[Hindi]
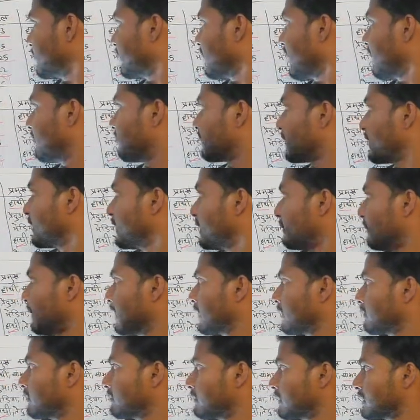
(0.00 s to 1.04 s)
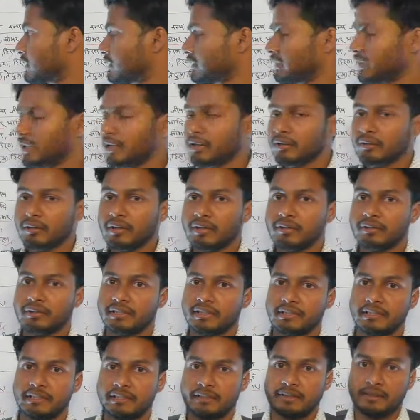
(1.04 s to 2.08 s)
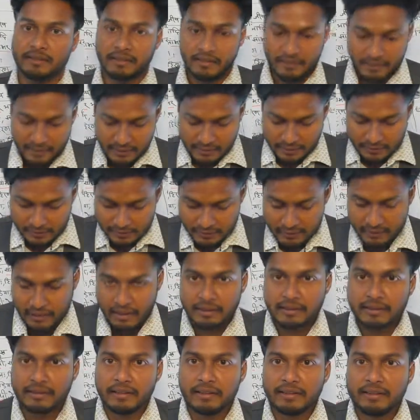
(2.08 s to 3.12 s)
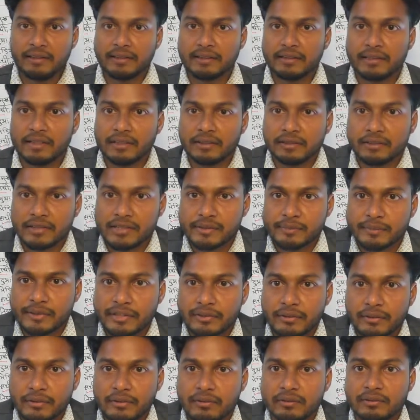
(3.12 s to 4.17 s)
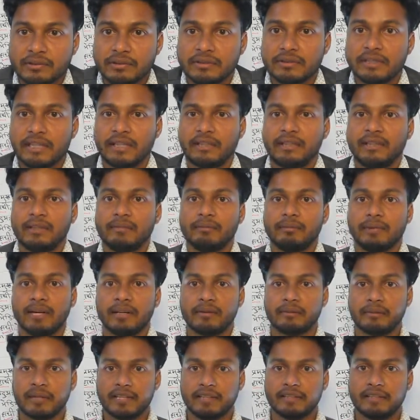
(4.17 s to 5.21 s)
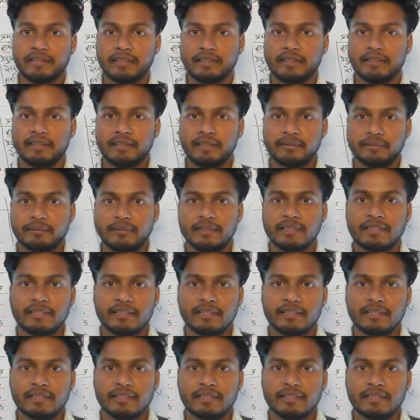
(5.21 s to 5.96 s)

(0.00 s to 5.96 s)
आपके दिमाग में बस गया होगा और यदि याद नहीं रहता है तो इस वीडियो को देखिए बार बार देखिए रिपीट